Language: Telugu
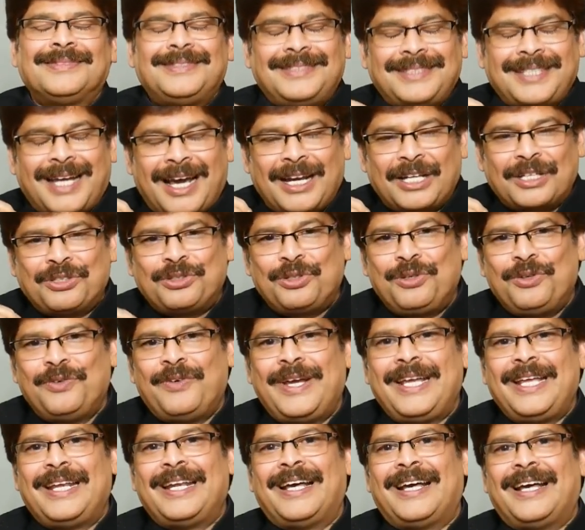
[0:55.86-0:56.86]
చాలా
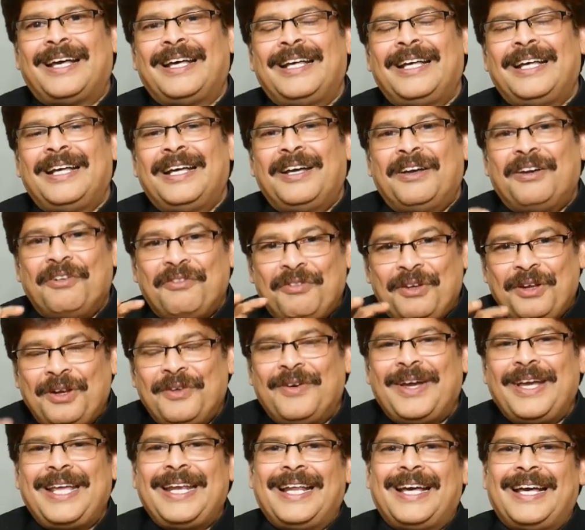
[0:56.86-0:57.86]
సులువైన
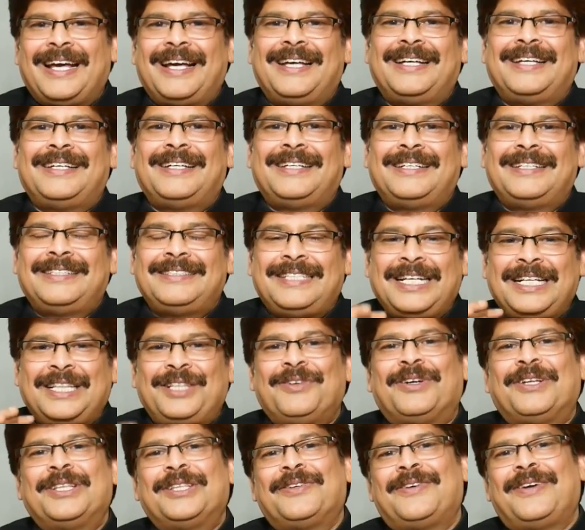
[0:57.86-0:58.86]
విలువైన
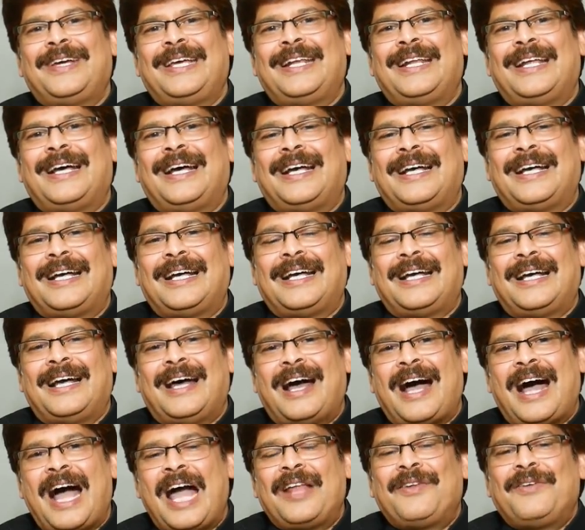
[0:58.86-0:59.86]
శక్తివంతమైన
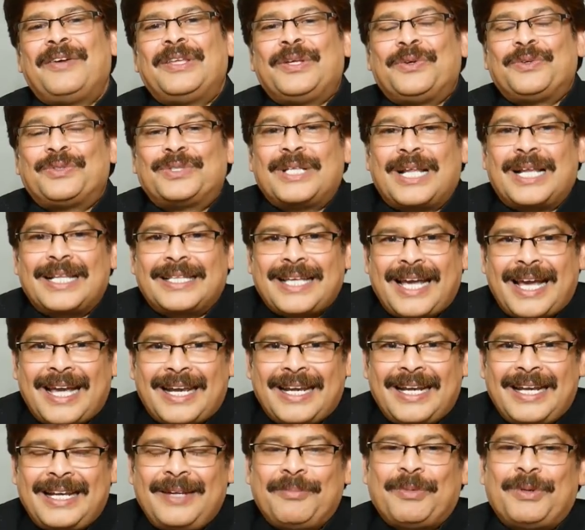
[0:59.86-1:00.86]
ఆయుర్వేద ఔషధాల
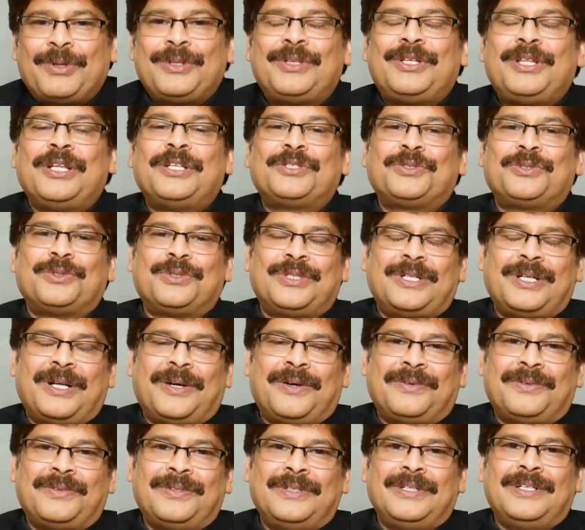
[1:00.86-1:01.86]
తయారీని మనం
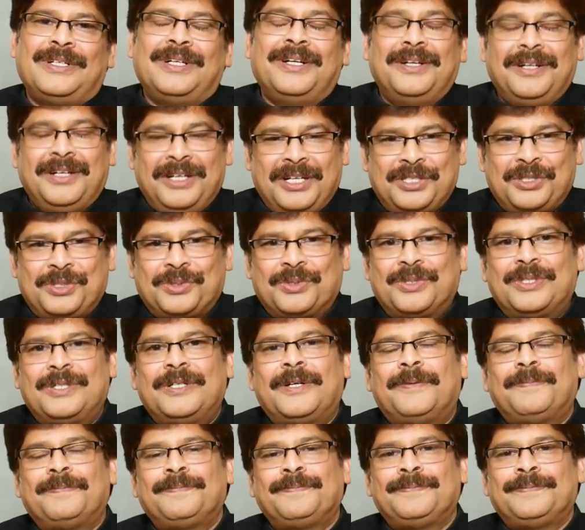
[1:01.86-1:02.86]
తెలుసుకుంటున్నాం
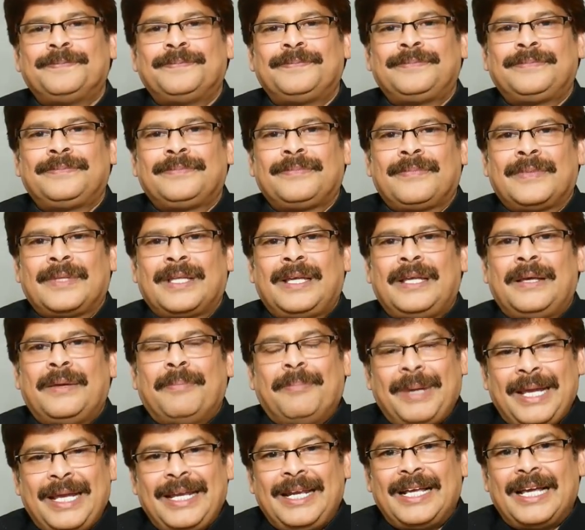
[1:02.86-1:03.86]
నేర్చుకుంటున్నాం
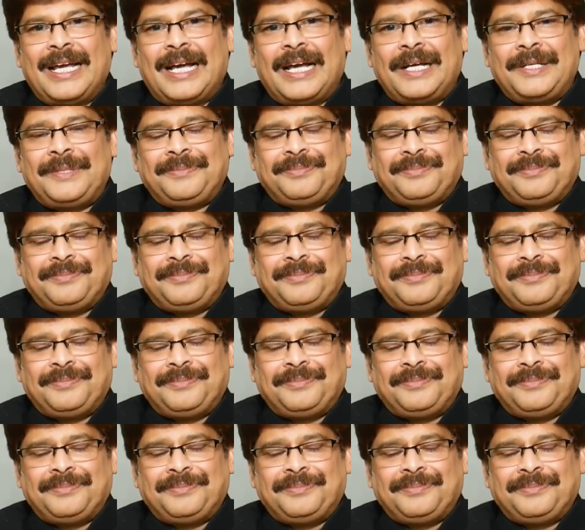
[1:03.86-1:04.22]
మెయిన్గా